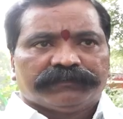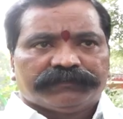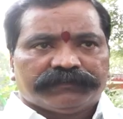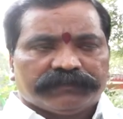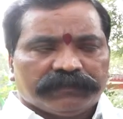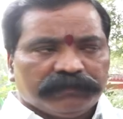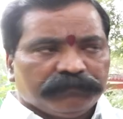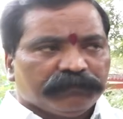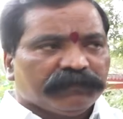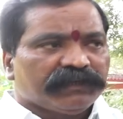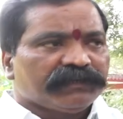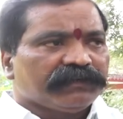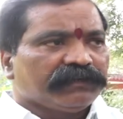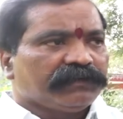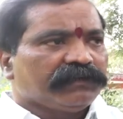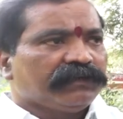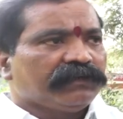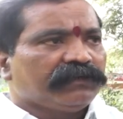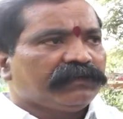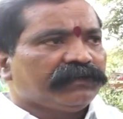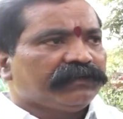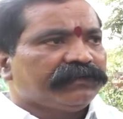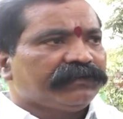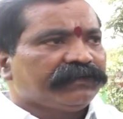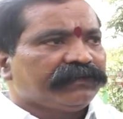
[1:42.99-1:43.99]
సినిమా
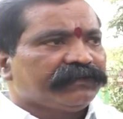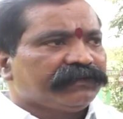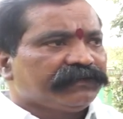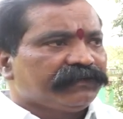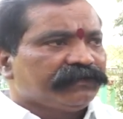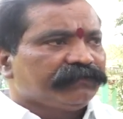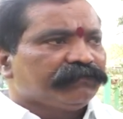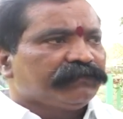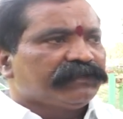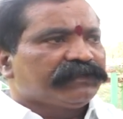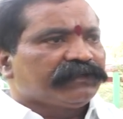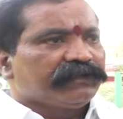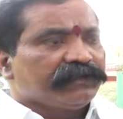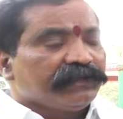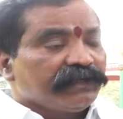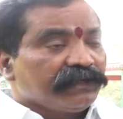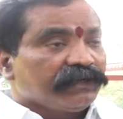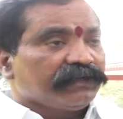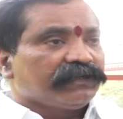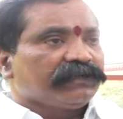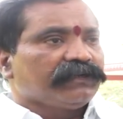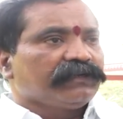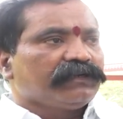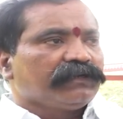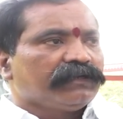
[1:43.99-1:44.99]
రంగాలు కానివ్వండి మరి అనేక
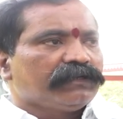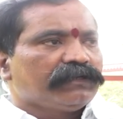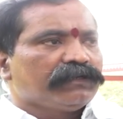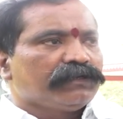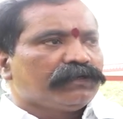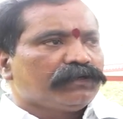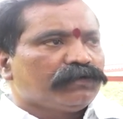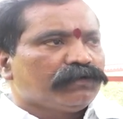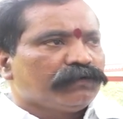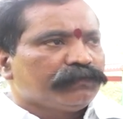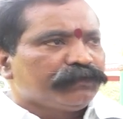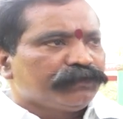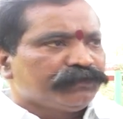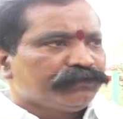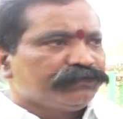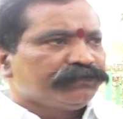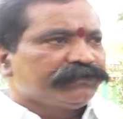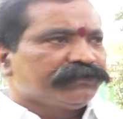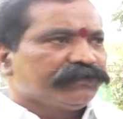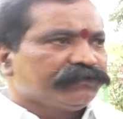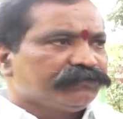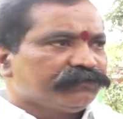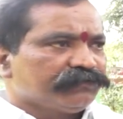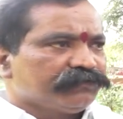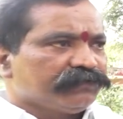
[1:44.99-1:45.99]
రంగాలలో అభివృద్ధి
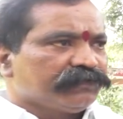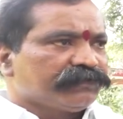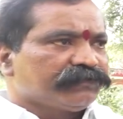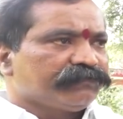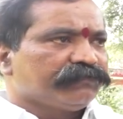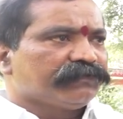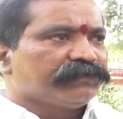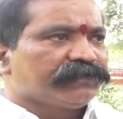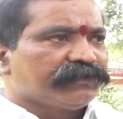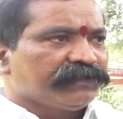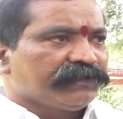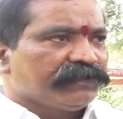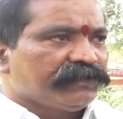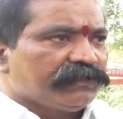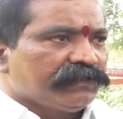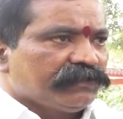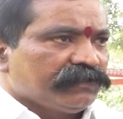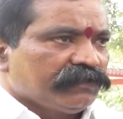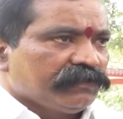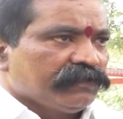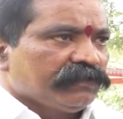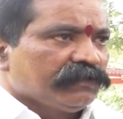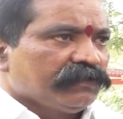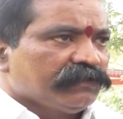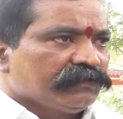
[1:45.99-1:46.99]
చెందుతున్నటువంటి
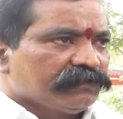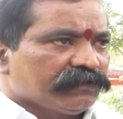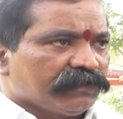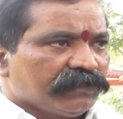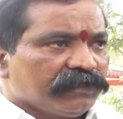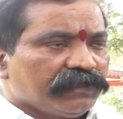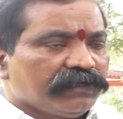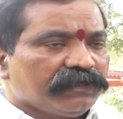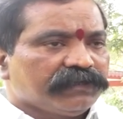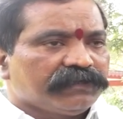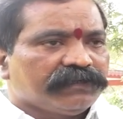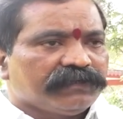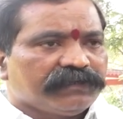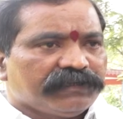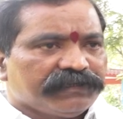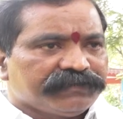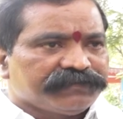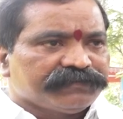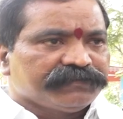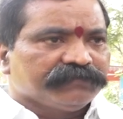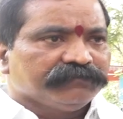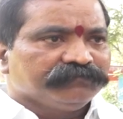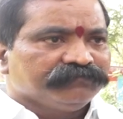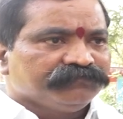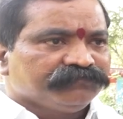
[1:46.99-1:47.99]
తెలంగాణ
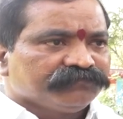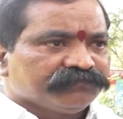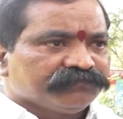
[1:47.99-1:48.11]
రాష్ట్రం